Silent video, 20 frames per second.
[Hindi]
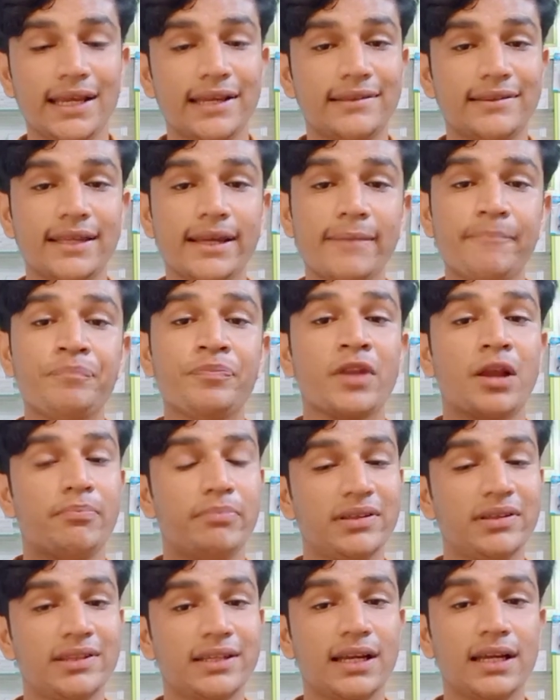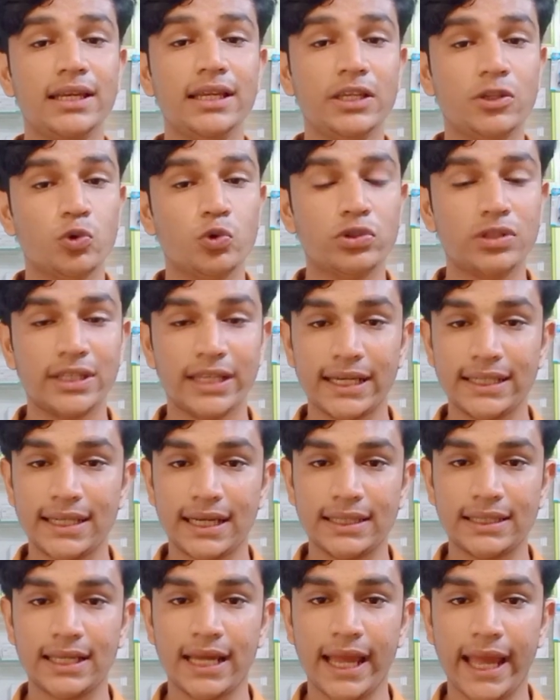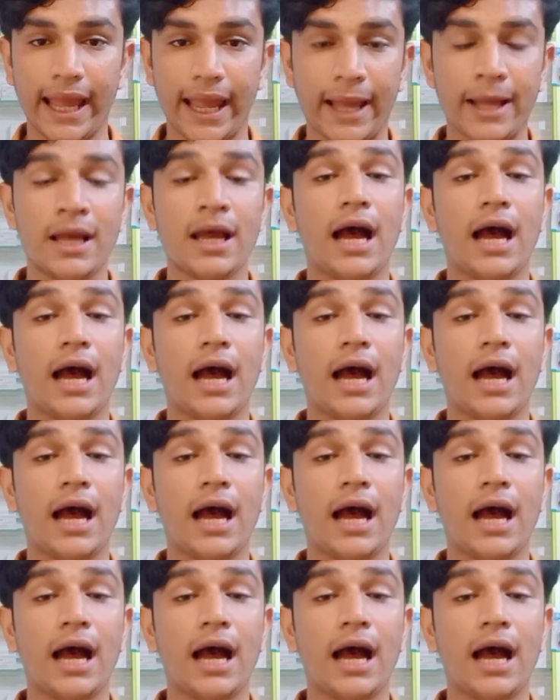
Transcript: इसे बेसिकली यूज किया जाता है